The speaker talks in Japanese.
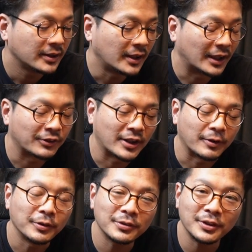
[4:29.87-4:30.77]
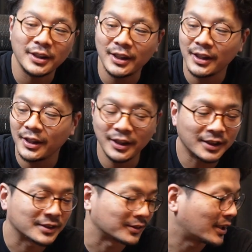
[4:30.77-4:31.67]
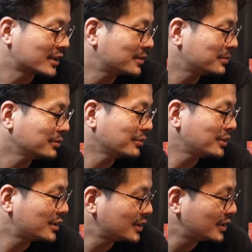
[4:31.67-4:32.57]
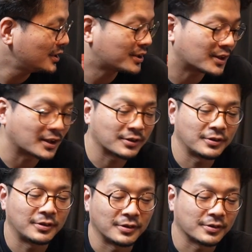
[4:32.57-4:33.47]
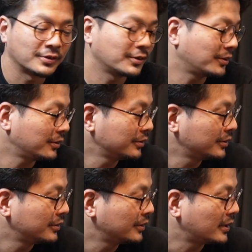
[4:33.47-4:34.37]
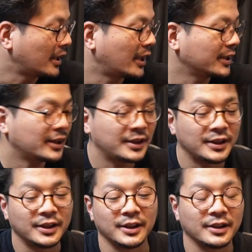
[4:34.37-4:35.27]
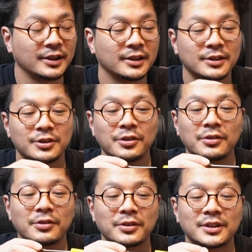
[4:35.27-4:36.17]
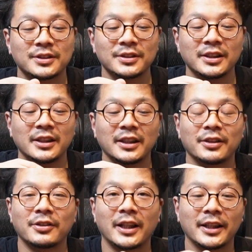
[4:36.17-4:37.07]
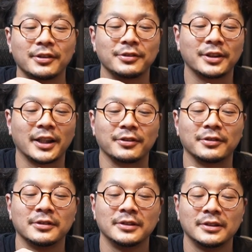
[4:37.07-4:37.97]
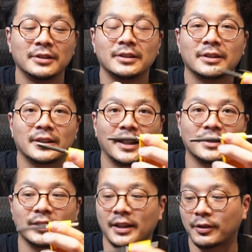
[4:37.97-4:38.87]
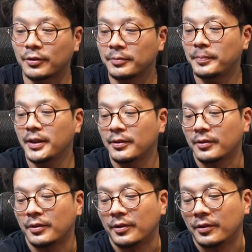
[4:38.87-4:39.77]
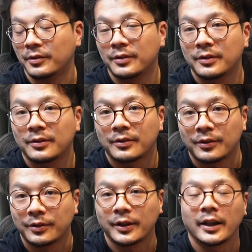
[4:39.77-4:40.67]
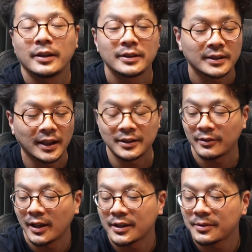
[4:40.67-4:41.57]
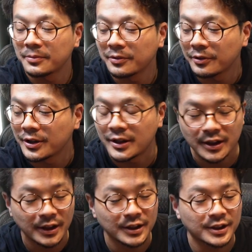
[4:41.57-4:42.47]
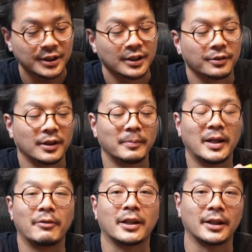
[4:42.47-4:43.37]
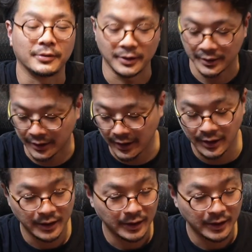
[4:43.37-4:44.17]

あのね、ほんとギリギリなんですよ。8分の1インチだと、この穴にちょっときついけど入るぐらいのサイズなんで、このピンのこのね、サイズは8分の1インチっていうのがまあわかるんですね。